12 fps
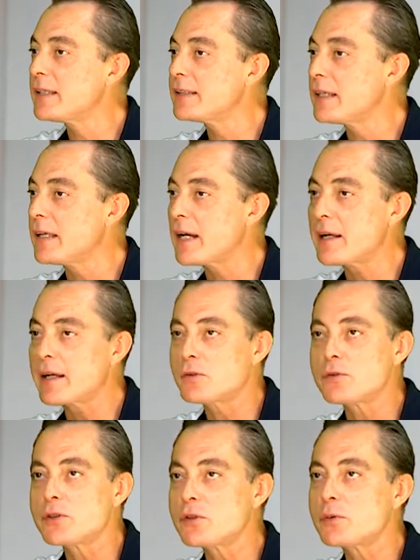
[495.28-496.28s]
se
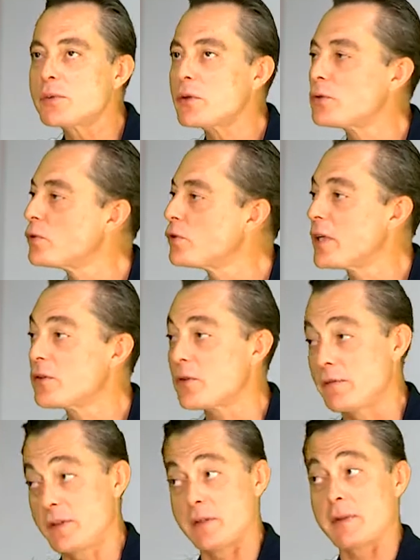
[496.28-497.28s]
raggiunge subito il successo,
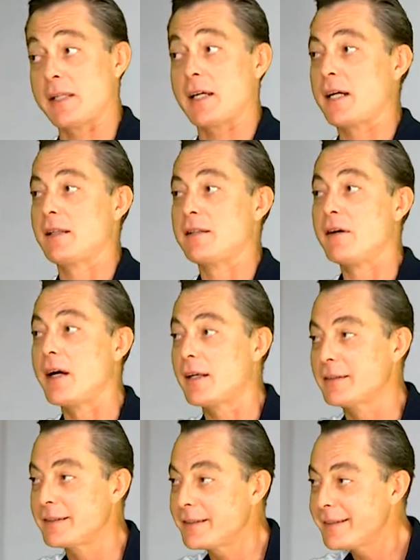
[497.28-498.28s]
effettivamente è
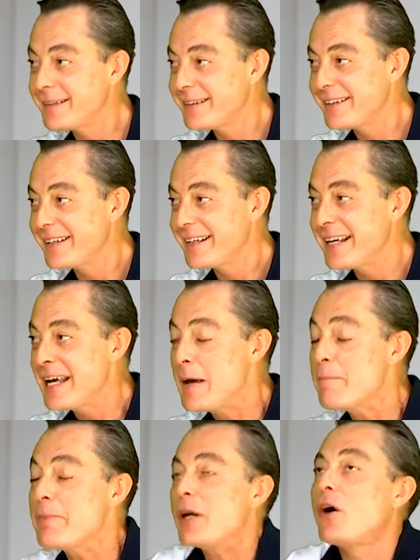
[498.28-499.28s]
accattivante. Eh sì.
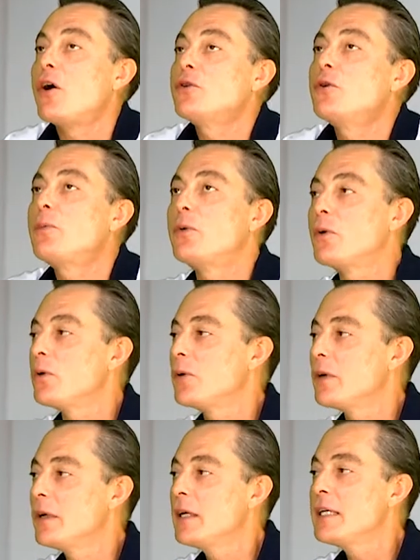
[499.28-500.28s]
Però come dopo...
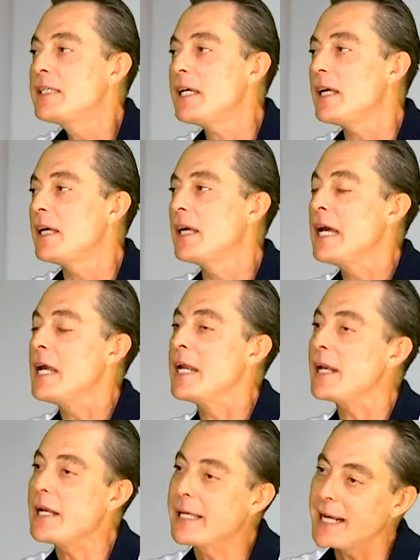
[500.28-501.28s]
calciatore poi Sì, il,
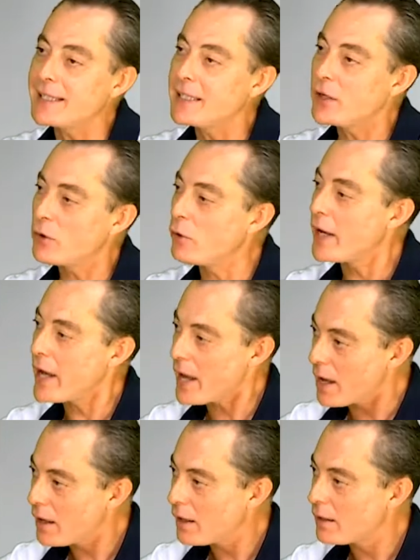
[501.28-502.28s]
il grande errore
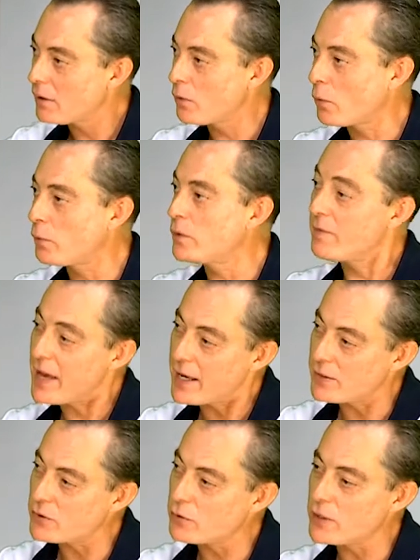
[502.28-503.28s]
è
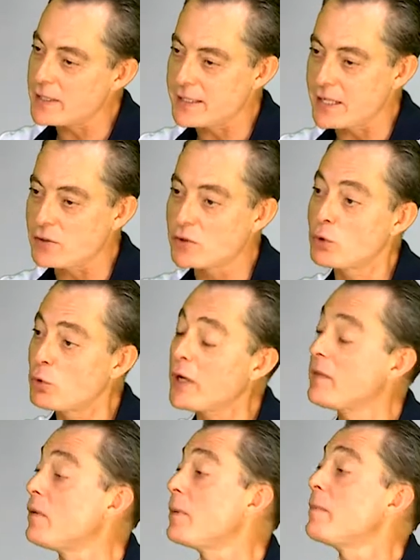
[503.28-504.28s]
diverso, nel senso se tu
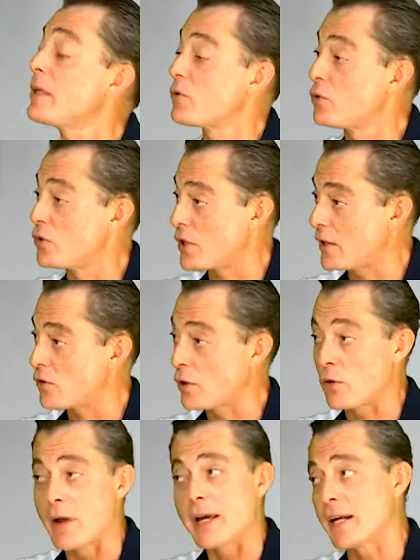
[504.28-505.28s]
arrivi prima al successo e
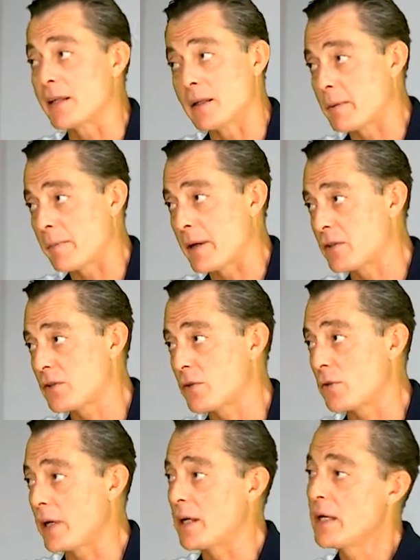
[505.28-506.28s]
non hai grande
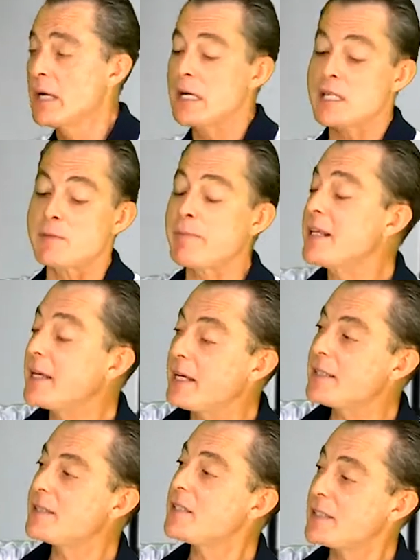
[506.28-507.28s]
preparazione,
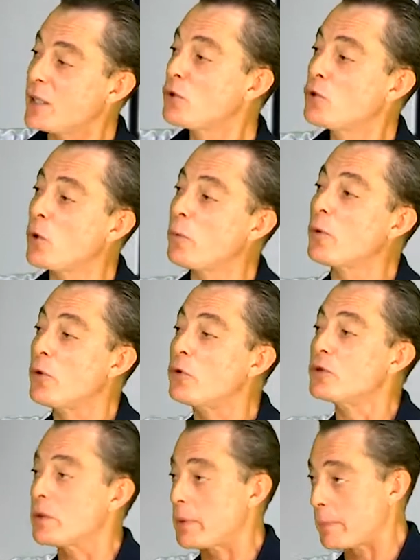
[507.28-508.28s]
sbaglieresti se dopo
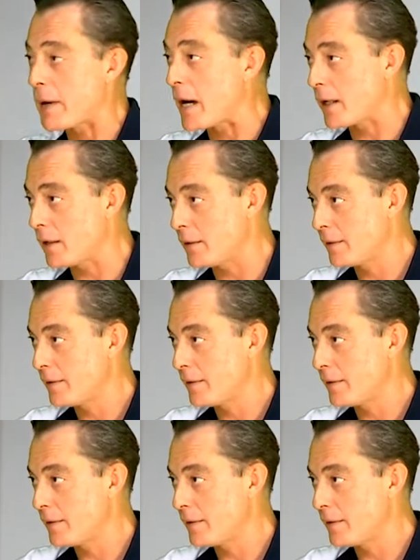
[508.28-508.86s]
non ti prepari.